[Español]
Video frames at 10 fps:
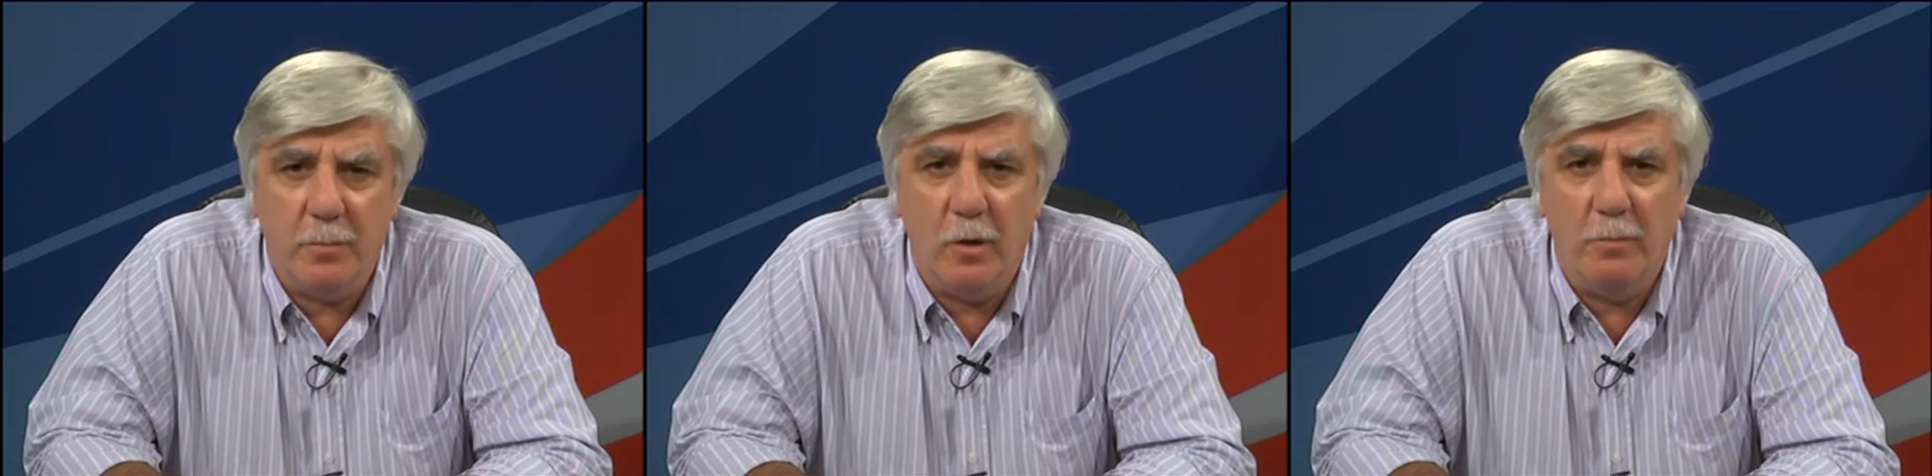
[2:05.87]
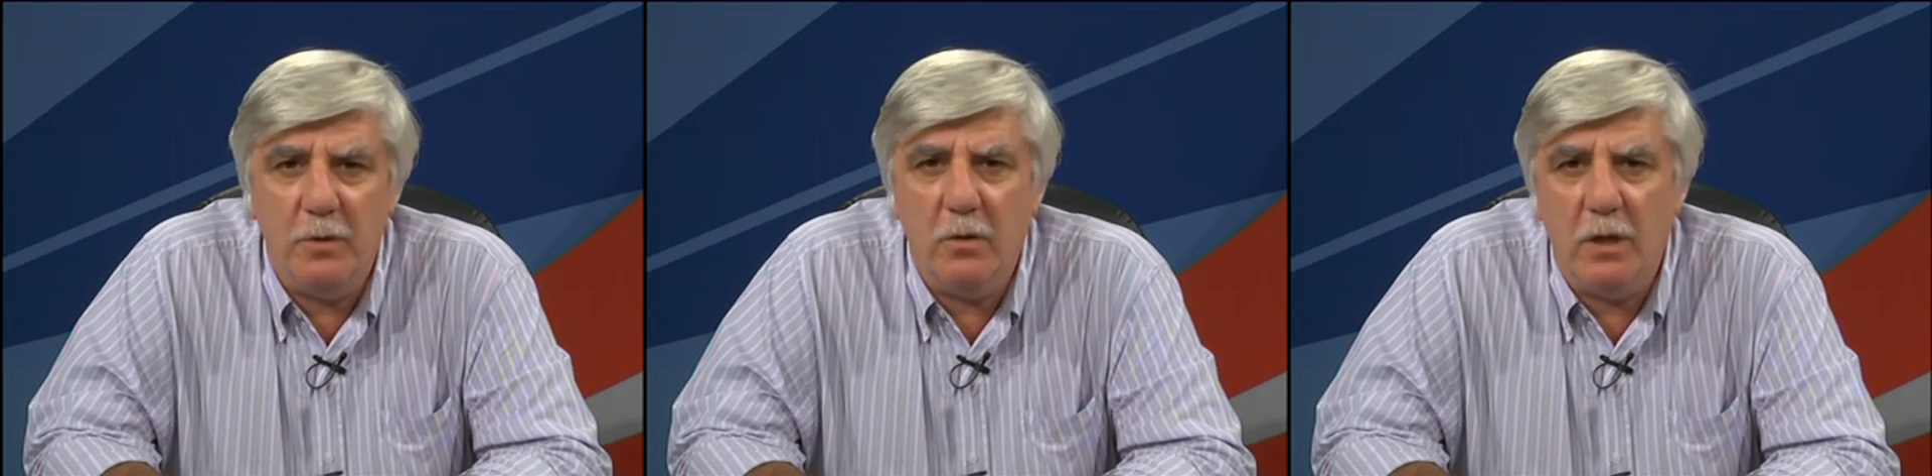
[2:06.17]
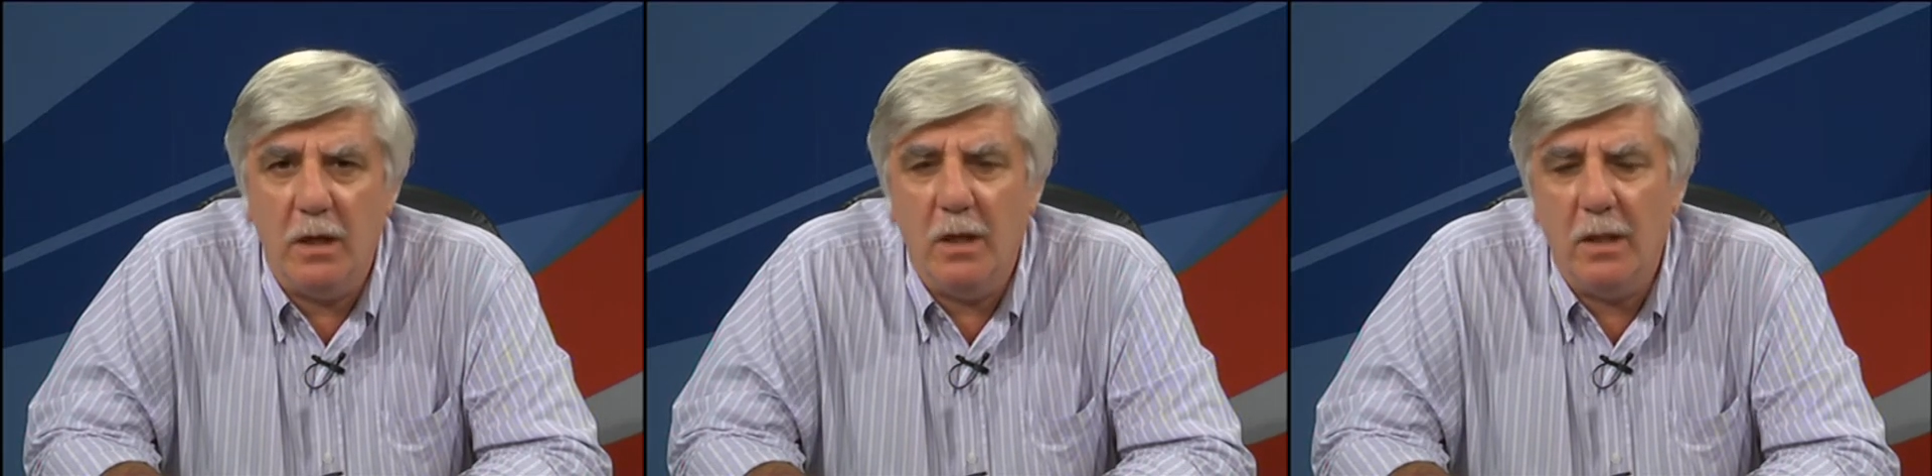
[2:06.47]
propios
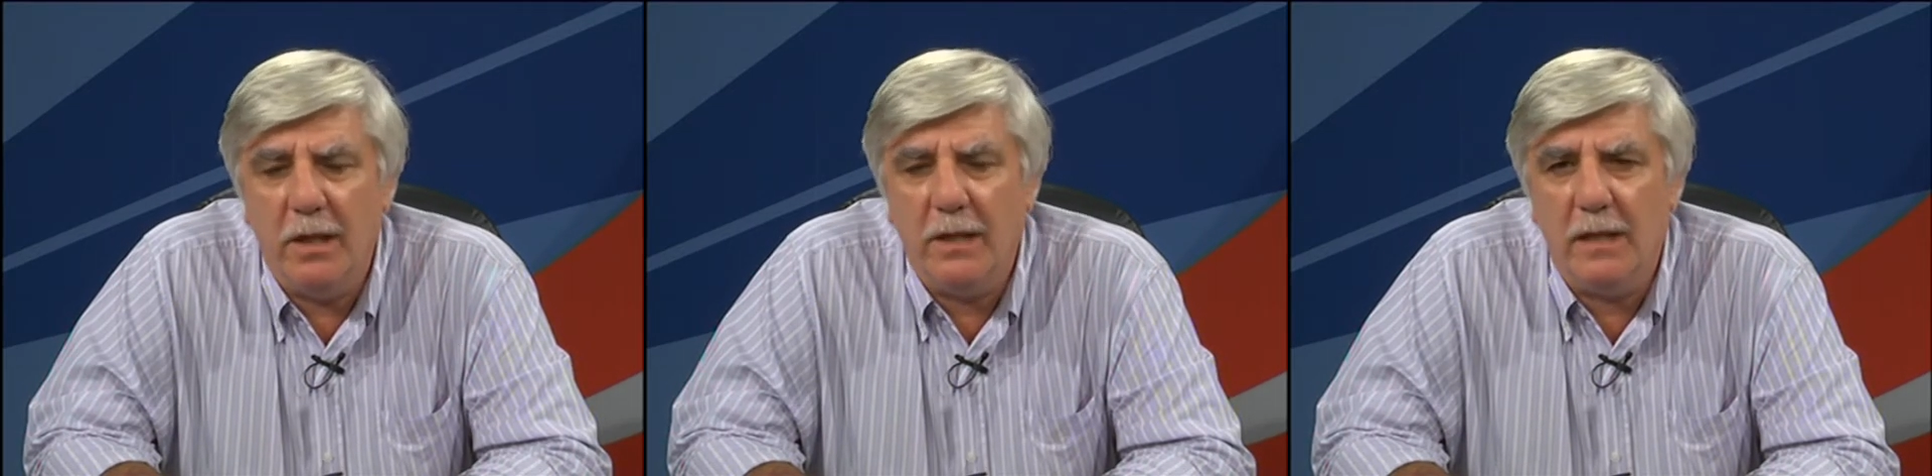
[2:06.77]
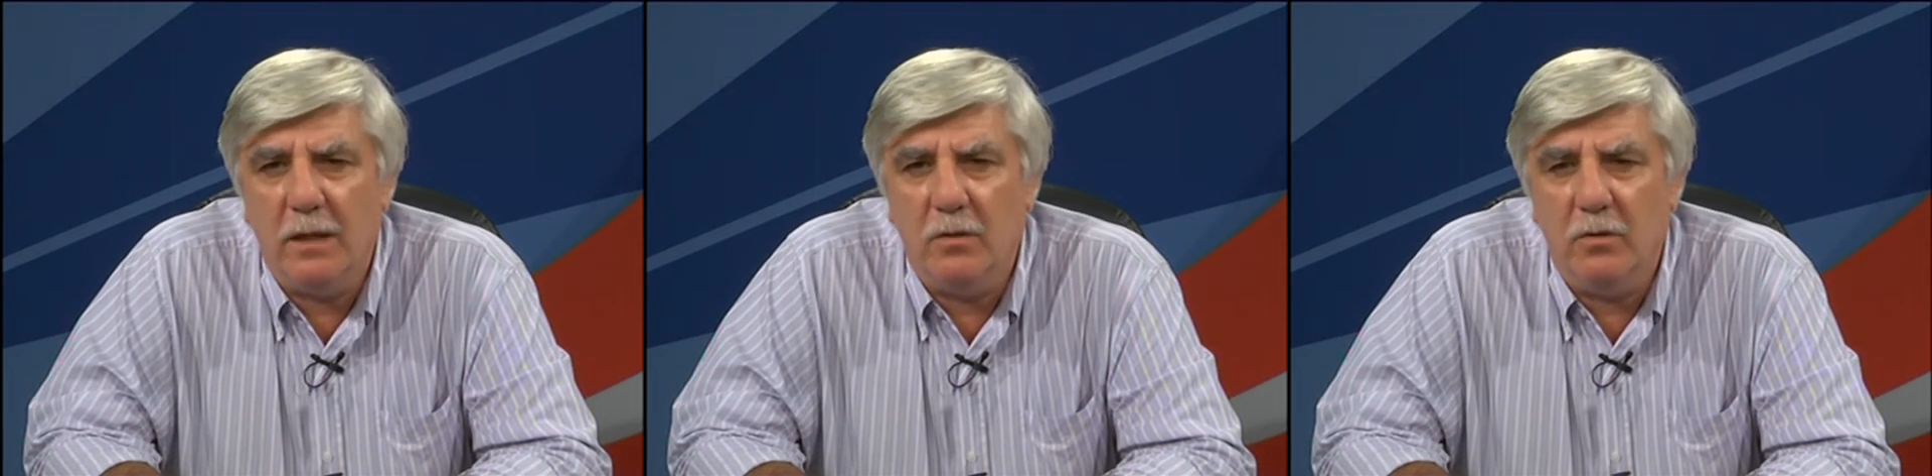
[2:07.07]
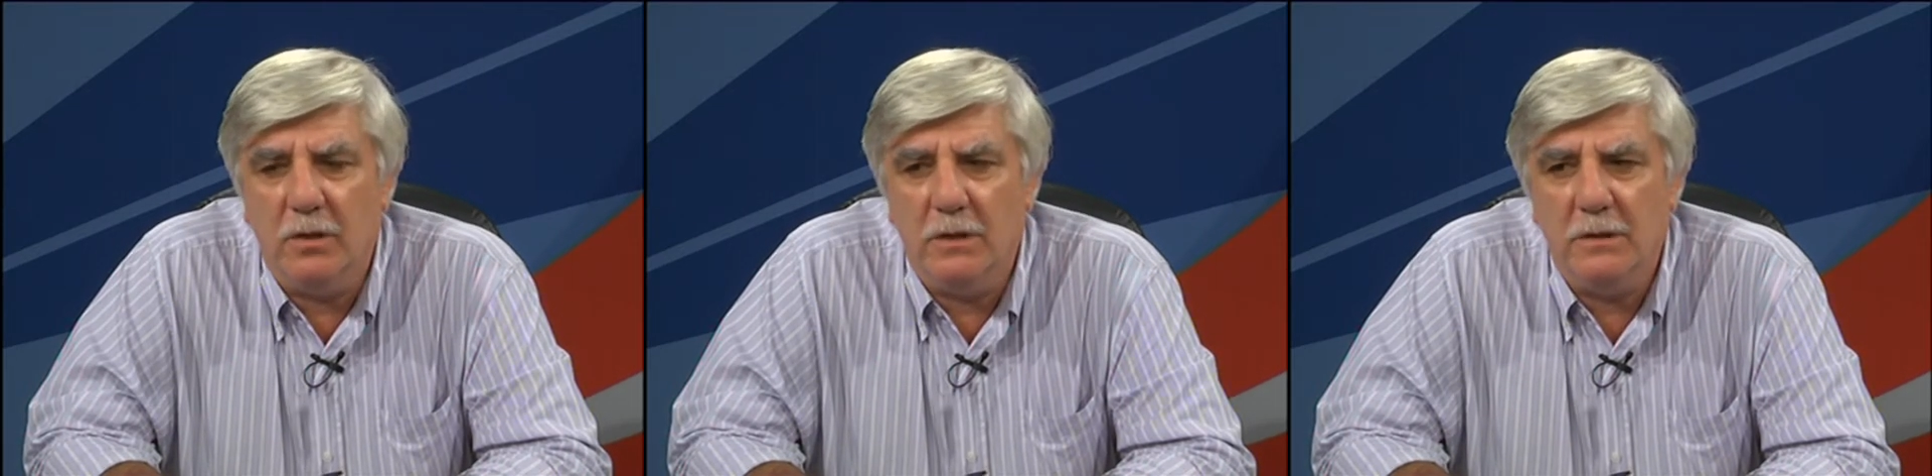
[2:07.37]
de, estas
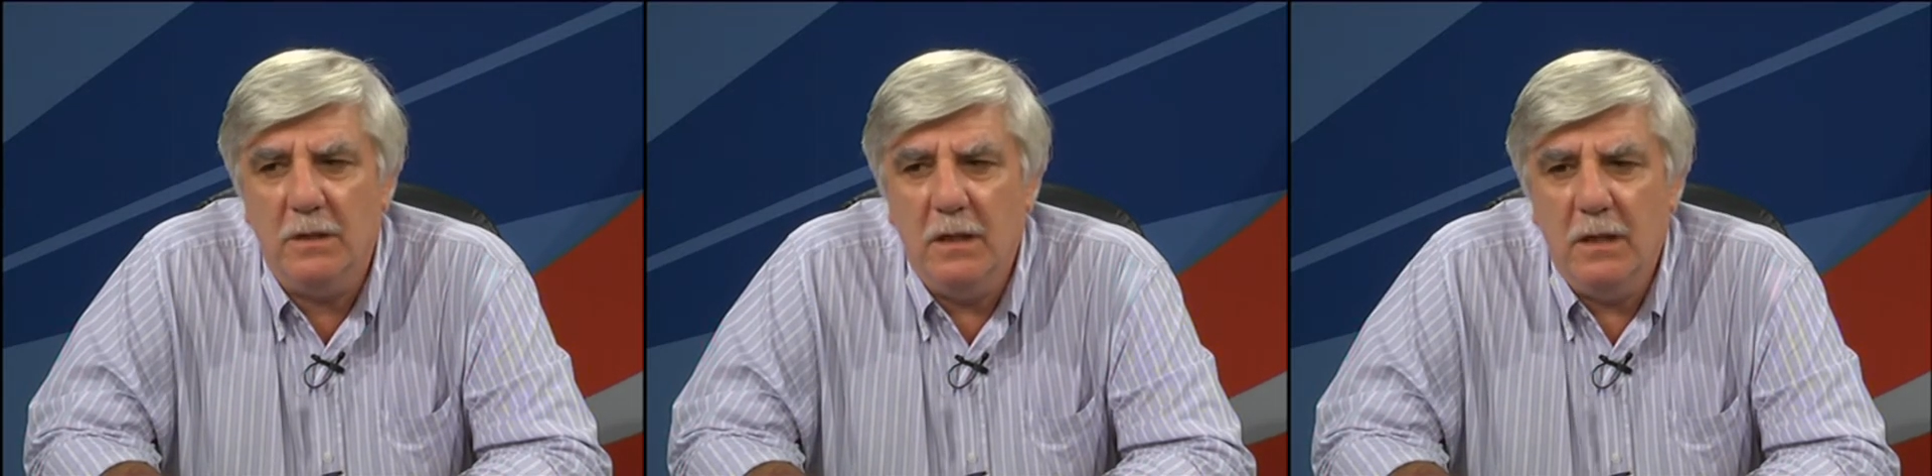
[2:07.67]
torres.